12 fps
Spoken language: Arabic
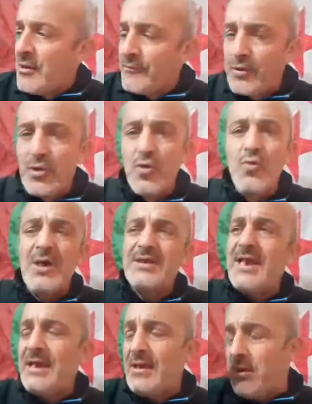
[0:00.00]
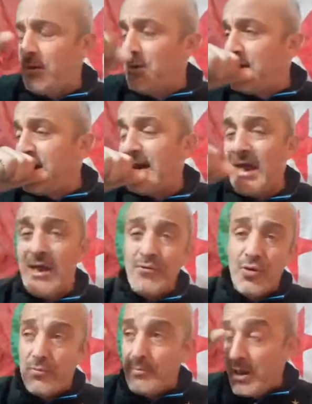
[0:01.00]
في الهواد كاع
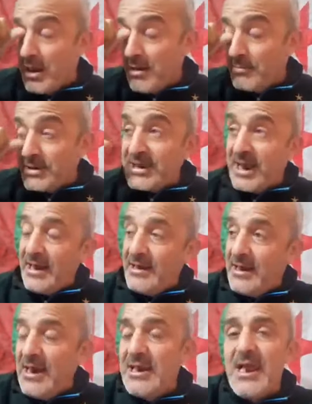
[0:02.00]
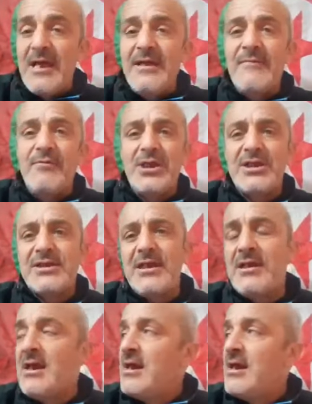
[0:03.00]
يعاونوهم بصح الا هنا في الجزائر